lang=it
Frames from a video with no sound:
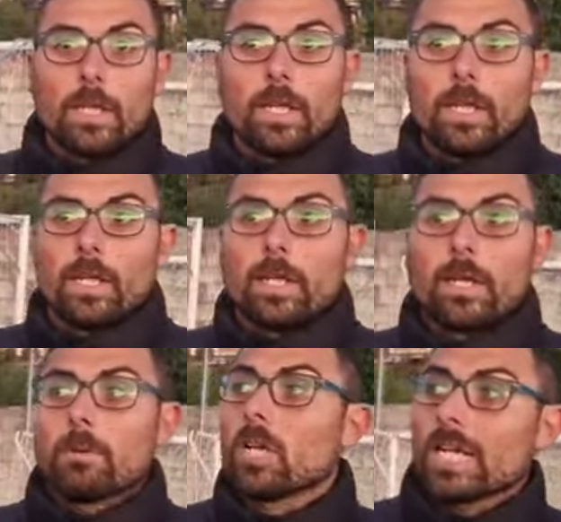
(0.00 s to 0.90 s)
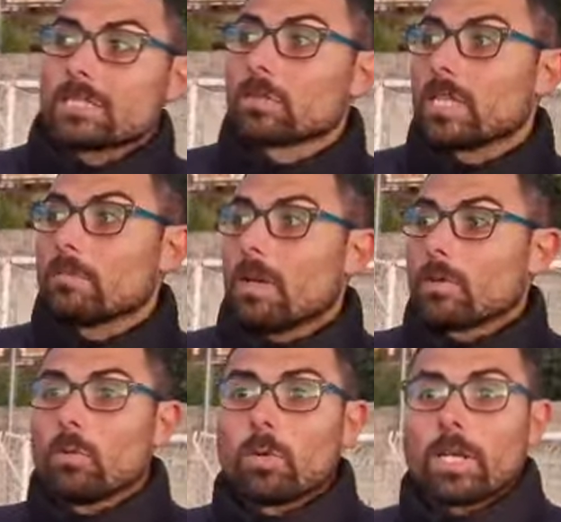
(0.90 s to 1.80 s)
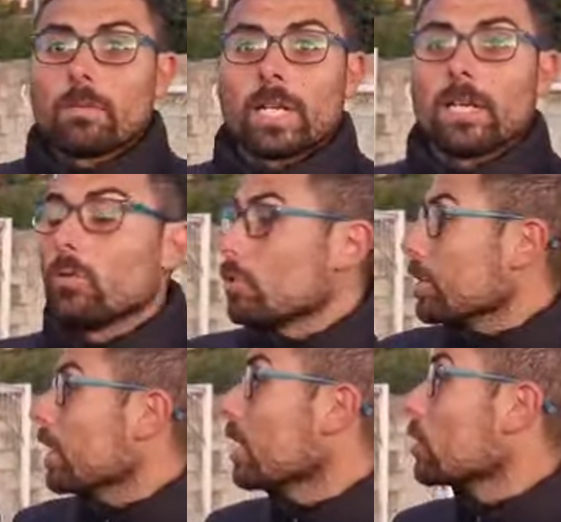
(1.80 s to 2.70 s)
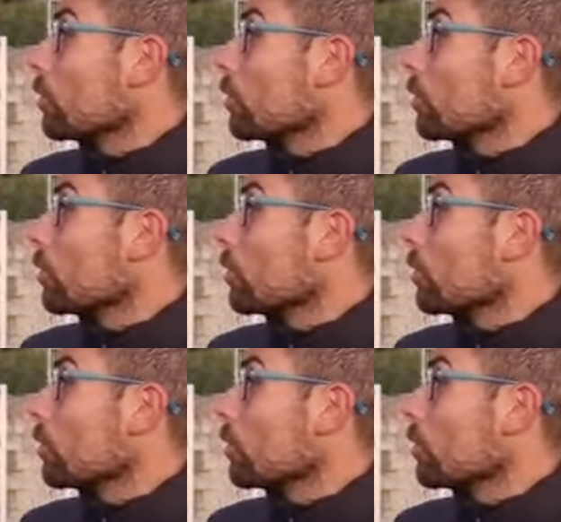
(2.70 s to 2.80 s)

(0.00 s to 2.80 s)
E, però ragazzi sono stati bravi comunque a rimanere lucidi.